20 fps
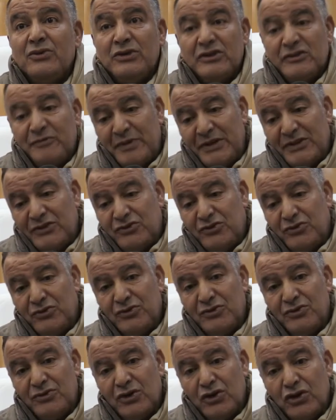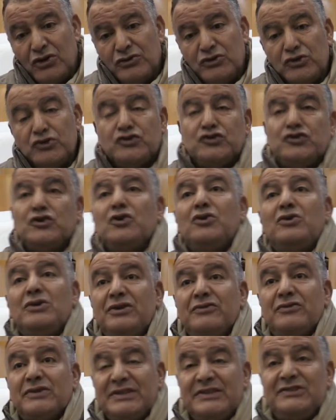une espèce de, second
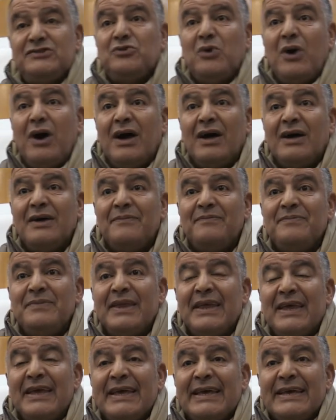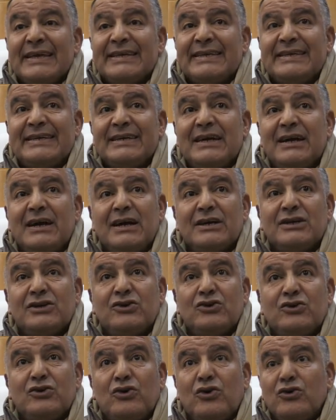livre d'histoire qui
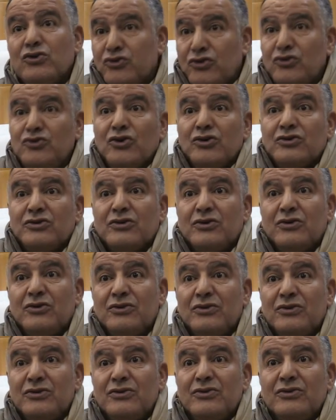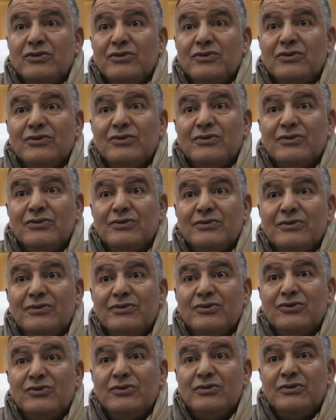raconte notre, euh,
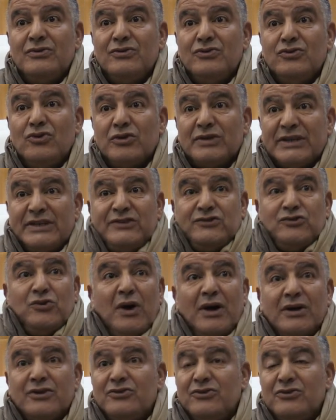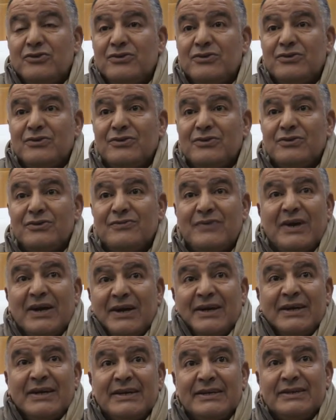notre histoire de,
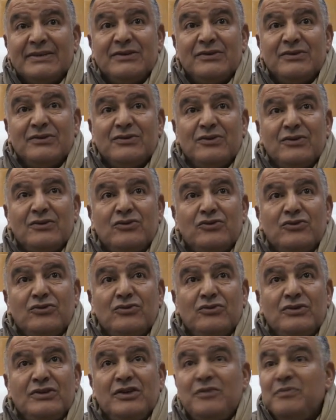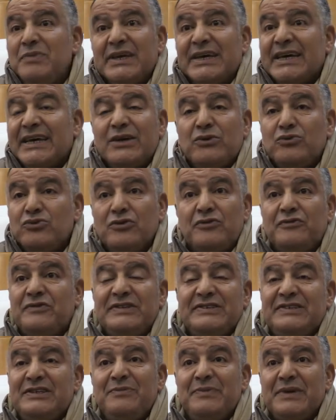voilà, d'immigrés ou de
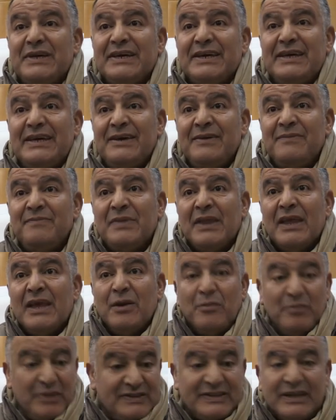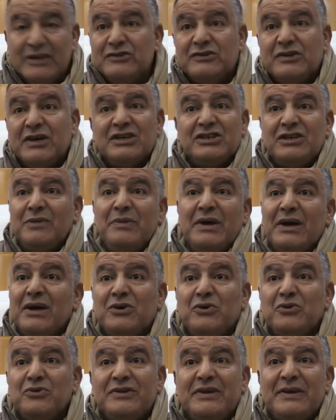fils d'immigrés, parce qu'elle ne sera jamais
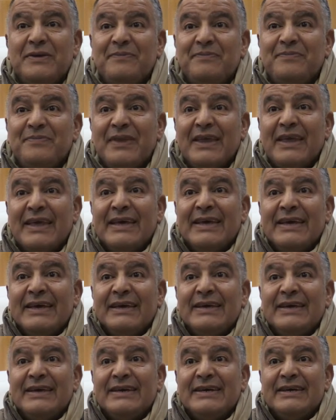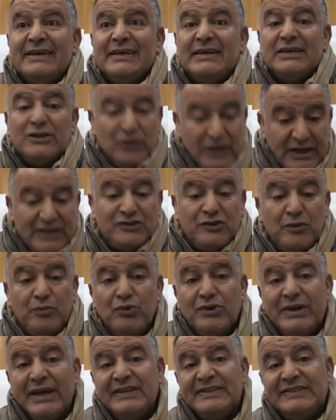racontée. Et, et, donc, et ce
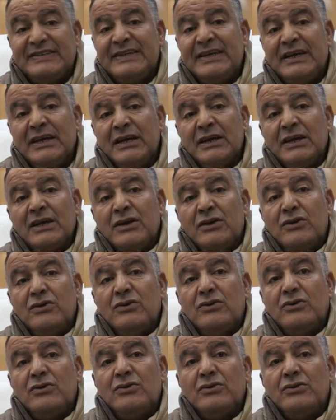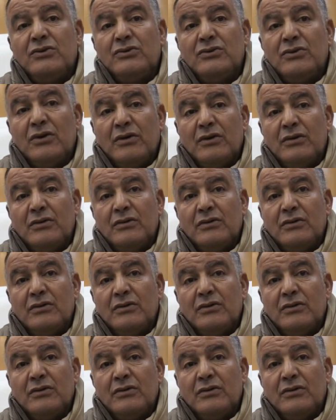bouquin, c'est le,